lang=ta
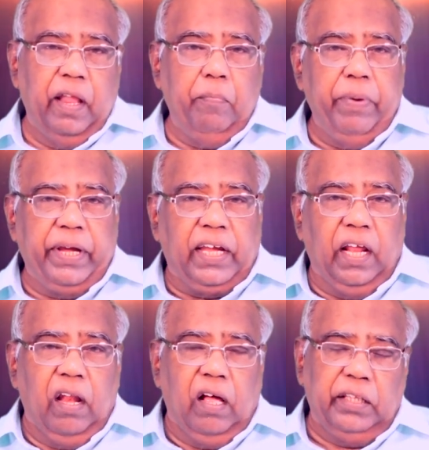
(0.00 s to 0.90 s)
நம்பிக்கை
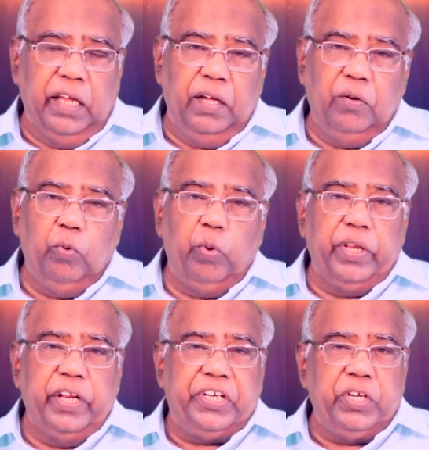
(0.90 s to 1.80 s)
இல்லாத
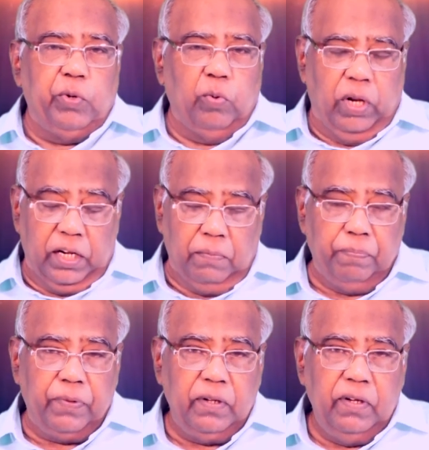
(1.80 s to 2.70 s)
உயிரற்ற ஒரு உலகம்
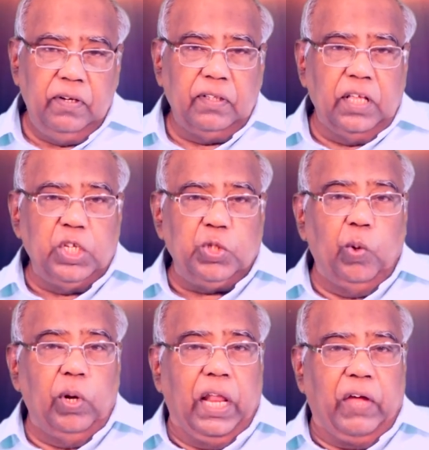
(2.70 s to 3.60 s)
தெர் இஸ்
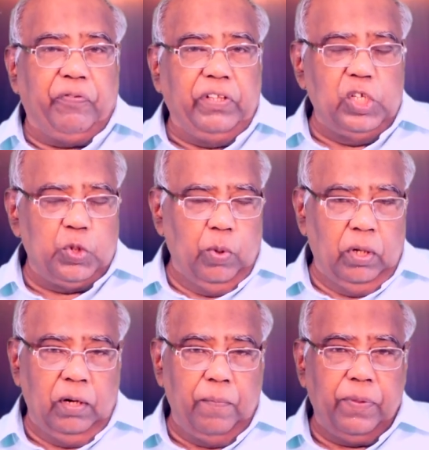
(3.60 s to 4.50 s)
நோ லைஃப் இன் திஸ் வேர்ல்ட்